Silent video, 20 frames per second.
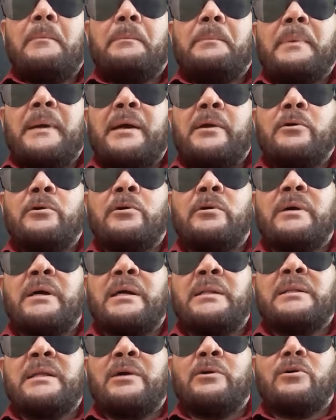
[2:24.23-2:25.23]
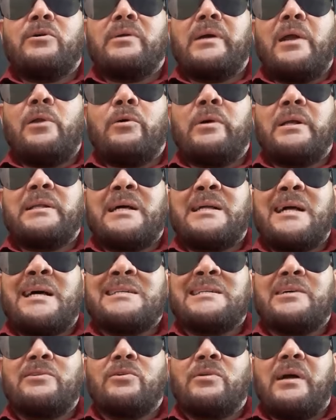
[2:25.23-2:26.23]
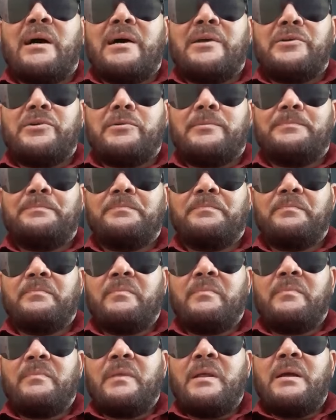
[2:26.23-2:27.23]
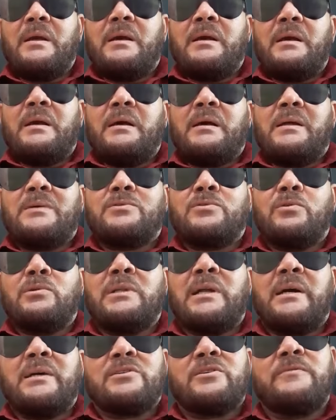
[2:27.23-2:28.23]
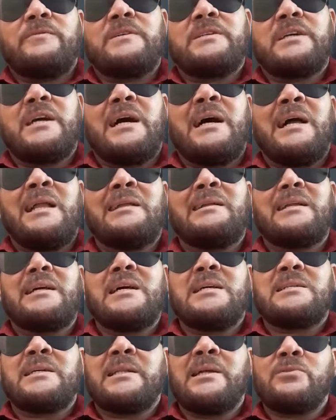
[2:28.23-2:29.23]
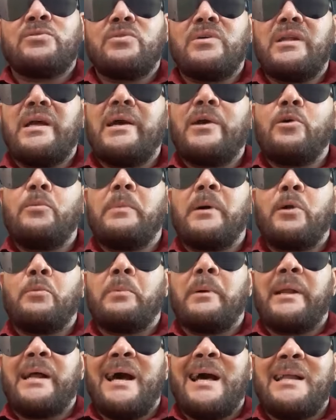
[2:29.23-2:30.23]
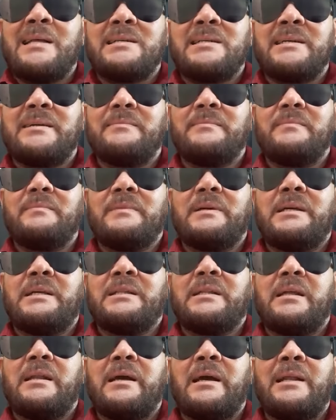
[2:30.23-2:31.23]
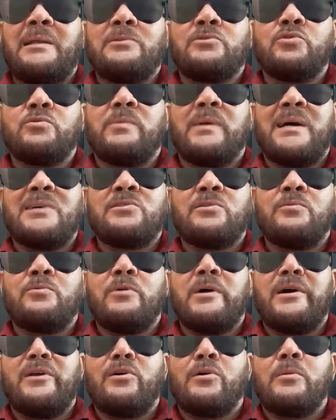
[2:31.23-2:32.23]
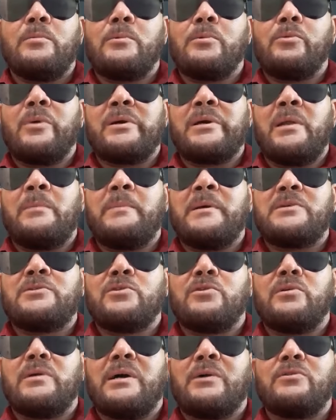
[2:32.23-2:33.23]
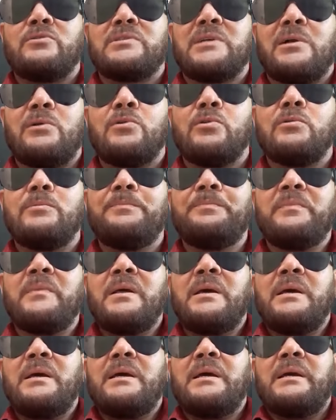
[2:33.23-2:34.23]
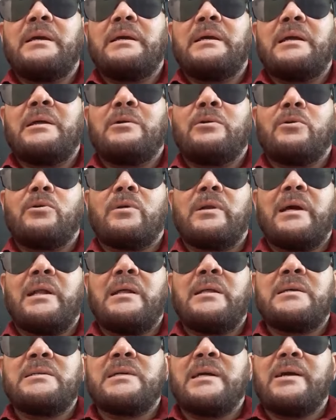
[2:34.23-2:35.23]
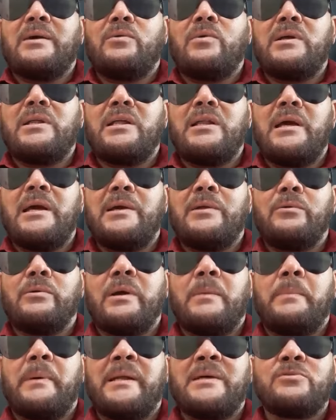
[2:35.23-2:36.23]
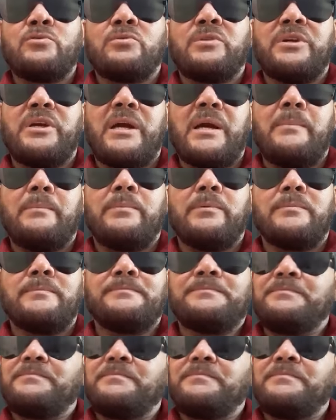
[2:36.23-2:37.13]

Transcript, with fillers: Pero este lo que está haciendo daño, Resulta que ese oficial necesita su dinero para operarse y tener su brazo bueno como cualquier persona con salud. Y el coronel le dice que no hay dinero, que pere su tiempo.